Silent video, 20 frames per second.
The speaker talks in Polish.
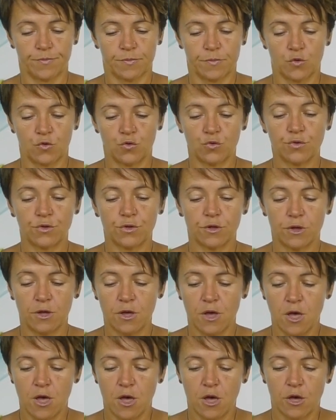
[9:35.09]
Druty
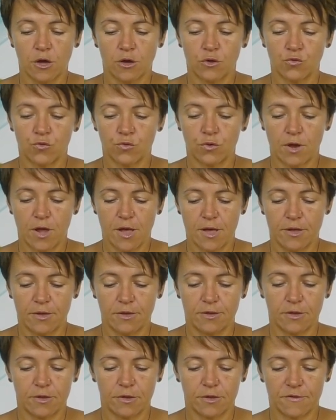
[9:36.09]
które
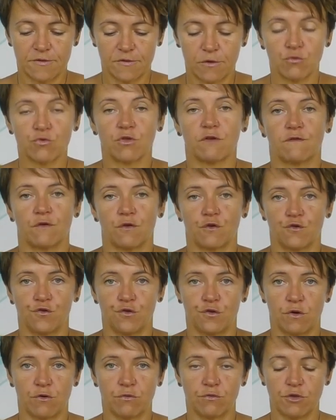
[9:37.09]
e, są
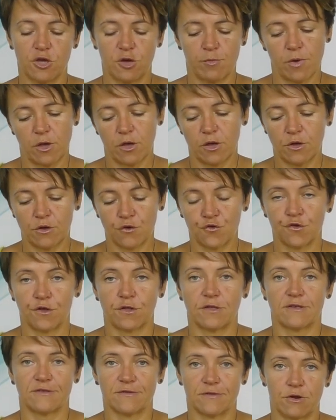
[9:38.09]
nowością. Nie ma ich jeszcze
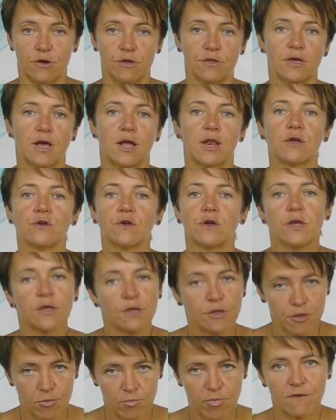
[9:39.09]
na stronie, ale
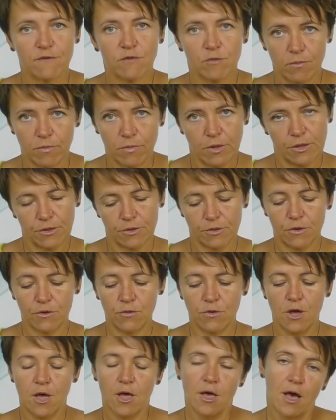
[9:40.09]
niebawem
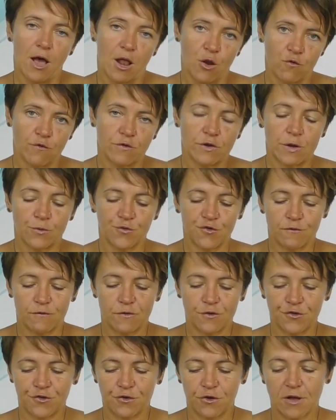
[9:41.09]
będą. Ale uważam, że
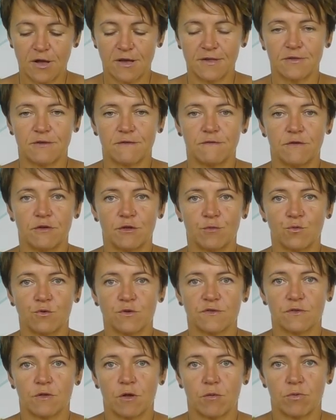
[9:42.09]
właśnie okazja filmu
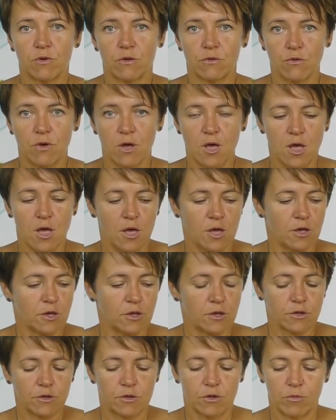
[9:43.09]
jest dobrą,
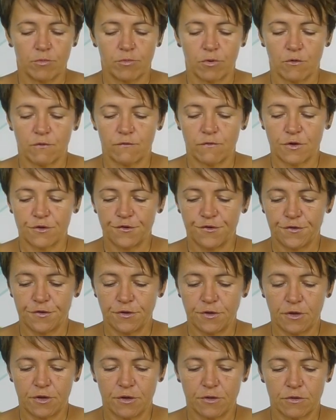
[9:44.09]
e, dobrą
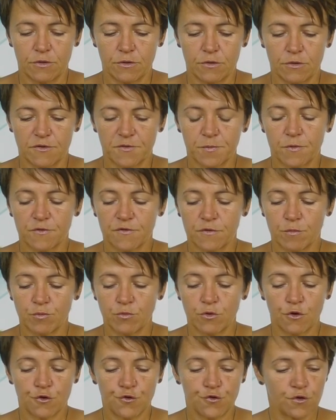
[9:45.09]
właśnie
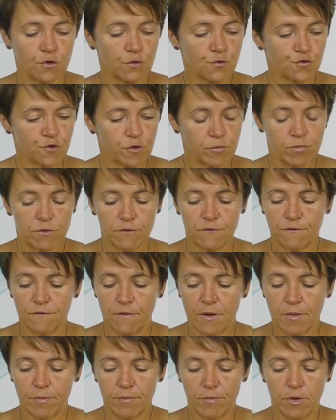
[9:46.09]
sposobnością, żeby
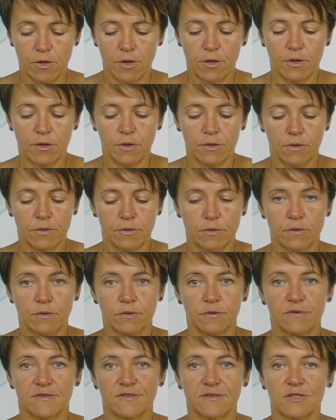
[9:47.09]
Wam e,
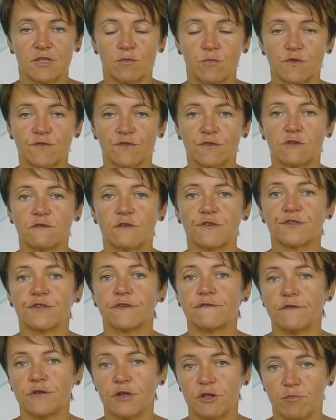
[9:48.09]
zademonstrować na
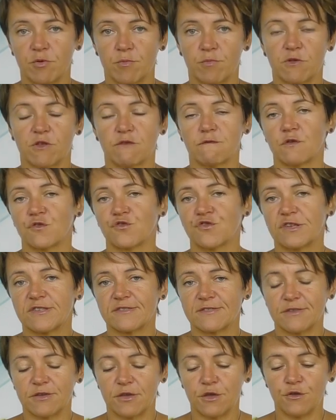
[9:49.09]
filmie, ponieważ na
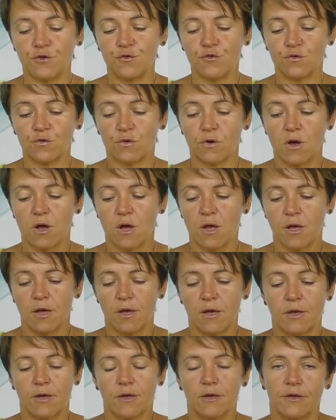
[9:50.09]
zdjęciu
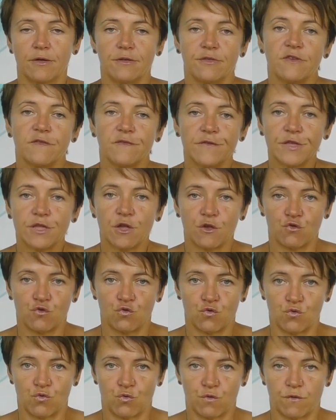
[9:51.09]
nie widać
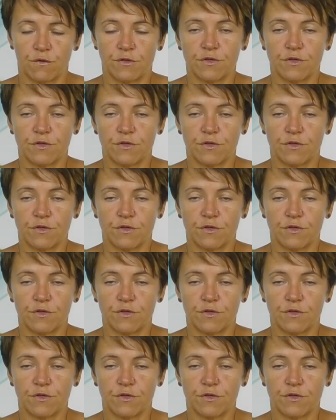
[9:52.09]
drutów.